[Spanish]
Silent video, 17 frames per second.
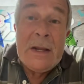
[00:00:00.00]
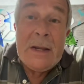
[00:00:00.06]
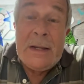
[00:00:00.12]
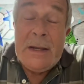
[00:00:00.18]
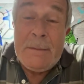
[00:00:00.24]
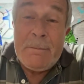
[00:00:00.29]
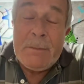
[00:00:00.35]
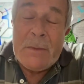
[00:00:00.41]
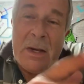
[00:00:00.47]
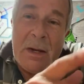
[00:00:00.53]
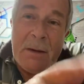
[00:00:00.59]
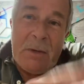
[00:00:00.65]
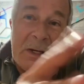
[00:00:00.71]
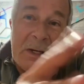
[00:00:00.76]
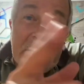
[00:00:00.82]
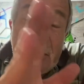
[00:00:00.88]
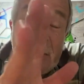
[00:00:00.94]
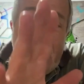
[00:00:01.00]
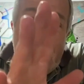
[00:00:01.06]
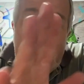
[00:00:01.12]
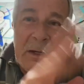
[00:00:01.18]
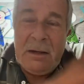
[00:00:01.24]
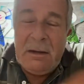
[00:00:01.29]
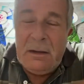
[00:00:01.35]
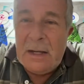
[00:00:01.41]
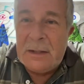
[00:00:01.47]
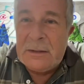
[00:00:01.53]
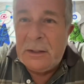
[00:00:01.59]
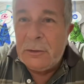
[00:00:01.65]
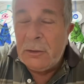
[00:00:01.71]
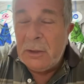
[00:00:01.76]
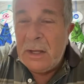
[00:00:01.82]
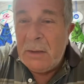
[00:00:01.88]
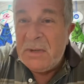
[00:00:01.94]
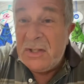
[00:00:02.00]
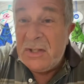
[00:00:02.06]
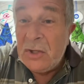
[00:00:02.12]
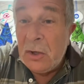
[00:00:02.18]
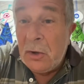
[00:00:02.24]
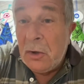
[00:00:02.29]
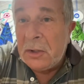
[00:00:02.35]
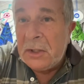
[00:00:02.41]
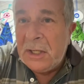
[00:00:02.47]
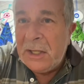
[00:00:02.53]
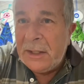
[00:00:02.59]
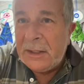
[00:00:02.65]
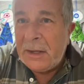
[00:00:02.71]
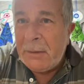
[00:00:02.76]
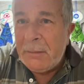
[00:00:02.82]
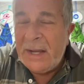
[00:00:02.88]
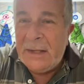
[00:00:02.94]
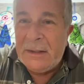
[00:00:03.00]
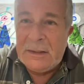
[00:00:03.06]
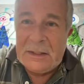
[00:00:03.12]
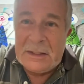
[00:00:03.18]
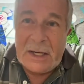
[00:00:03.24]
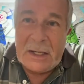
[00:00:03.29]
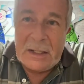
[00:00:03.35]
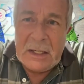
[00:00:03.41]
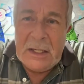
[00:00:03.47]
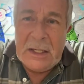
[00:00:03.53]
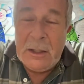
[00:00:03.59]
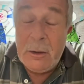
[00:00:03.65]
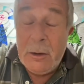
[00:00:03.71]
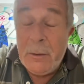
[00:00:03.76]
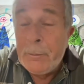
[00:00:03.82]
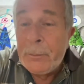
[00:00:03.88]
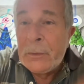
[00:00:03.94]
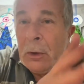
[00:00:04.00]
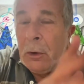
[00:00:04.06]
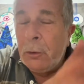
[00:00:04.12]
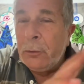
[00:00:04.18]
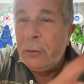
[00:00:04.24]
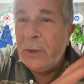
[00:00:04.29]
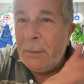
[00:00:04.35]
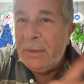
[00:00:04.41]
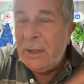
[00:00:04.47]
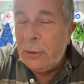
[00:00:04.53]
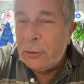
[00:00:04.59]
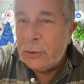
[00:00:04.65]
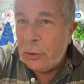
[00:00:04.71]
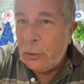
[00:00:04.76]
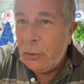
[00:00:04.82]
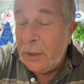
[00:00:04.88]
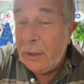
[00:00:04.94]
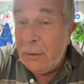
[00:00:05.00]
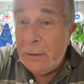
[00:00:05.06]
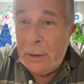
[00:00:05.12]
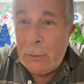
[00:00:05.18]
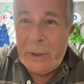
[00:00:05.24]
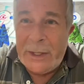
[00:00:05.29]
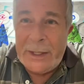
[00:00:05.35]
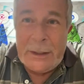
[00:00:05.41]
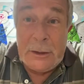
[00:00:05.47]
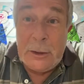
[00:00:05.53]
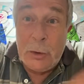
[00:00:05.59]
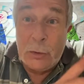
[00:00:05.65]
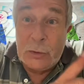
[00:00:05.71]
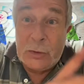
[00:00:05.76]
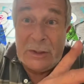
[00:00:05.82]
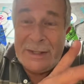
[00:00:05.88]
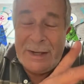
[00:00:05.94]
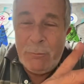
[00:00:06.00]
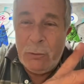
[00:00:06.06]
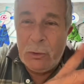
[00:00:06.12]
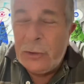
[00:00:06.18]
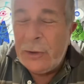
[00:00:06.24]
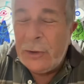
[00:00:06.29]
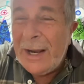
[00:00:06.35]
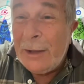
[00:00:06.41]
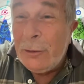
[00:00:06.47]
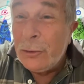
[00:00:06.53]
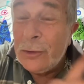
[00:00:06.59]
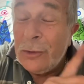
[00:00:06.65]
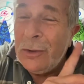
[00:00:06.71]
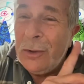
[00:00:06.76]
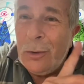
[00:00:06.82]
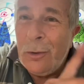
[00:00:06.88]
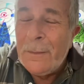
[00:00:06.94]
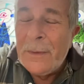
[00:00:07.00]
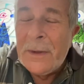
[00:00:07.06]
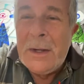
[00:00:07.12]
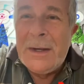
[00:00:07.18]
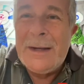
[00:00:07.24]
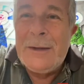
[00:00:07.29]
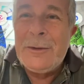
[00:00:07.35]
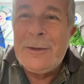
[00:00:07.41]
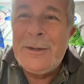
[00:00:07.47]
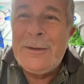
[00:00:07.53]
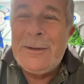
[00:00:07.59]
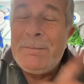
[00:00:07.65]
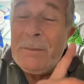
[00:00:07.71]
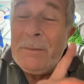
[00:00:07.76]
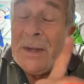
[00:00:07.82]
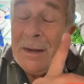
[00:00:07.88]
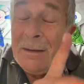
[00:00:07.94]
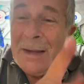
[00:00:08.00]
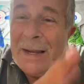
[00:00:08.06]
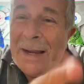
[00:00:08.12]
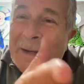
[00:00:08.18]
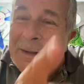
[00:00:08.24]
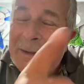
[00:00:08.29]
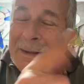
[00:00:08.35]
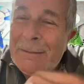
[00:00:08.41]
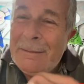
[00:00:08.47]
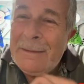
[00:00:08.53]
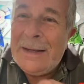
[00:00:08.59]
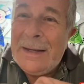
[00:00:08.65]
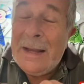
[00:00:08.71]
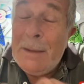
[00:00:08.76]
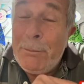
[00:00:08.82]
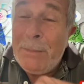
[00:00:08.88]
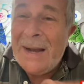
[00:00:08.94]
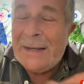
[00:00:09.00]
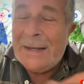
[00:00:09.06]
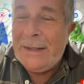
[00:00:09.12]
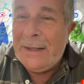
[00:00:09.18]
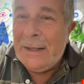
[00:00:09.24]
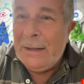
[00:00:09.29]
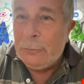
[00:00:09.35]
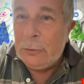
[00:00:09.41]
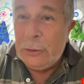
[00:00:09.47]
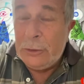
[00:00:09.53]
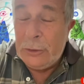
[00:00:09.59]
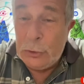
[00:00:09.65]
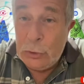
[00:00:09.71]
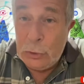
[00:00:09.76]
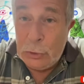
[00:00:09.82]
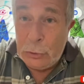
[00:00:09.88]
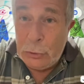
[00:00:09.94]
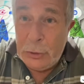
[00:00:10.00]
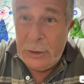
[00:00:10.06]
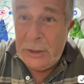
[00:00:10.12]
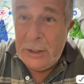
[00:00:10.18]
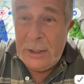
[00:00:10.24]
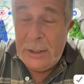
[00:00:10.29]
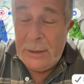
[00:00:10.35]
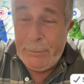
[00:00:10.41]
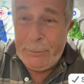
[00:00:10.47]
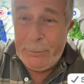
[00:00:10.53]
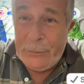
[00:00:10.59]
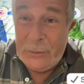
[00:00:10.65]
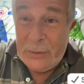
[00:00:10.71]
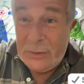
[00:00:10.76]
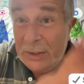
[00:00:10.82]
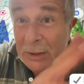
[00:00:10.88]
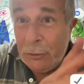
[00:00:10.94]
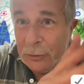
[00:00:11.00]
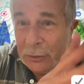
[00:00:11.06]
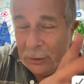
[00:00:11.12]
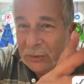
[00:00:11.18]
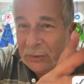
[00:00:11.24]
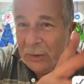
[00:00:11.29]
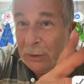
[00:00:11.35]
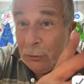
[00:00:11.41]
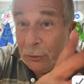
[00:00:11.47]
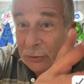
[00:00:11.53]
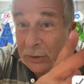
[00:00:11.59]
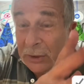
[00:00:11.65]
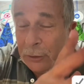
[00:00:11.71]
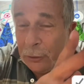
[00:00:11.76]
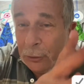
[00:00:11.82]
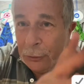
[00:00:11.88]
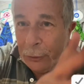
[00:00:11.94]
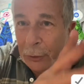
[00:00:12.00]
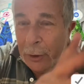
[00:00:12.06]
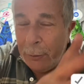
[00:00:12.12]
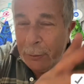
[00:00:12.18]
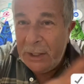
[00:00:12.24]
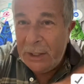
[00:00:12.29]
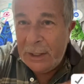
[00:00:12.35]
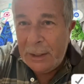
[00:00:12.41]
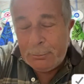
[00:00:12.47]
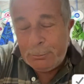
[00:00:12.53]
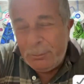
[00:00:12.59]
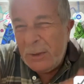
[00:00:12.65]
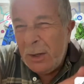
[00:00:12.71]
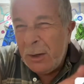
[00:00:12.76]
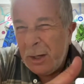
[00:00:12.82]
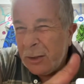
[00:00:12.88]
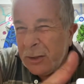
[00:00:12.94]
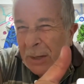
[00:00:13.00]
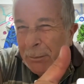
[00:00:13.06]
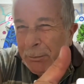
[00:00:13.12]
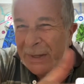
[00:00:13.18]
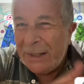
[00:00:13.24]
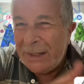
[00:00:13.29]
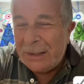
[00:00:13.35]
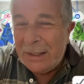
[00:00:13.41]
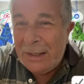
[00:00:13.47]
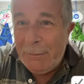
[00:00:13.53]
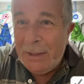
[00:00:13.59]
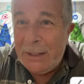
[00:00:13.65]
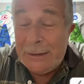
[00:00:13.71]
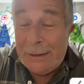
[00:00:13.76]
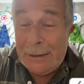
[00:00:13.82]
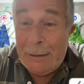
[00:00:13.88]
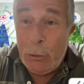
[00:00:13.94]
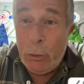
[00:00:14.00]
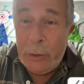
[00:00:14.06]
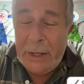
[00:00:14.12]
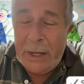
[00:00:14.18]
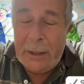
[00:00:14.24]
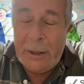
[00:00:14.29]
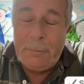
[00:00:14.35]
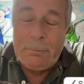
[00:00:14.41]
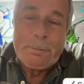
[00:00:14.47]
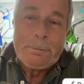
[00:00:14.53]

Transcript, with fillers: Y eh, estoy ahí haciendo las misiones lentamente, tranquilo. Hoy un amigo llegó a nivel 42, está emocionado. Yo digo, eh, en, la página donde yo estoy, sigo, sigo siendo todavía, aunque ya prácticamente no hago nada,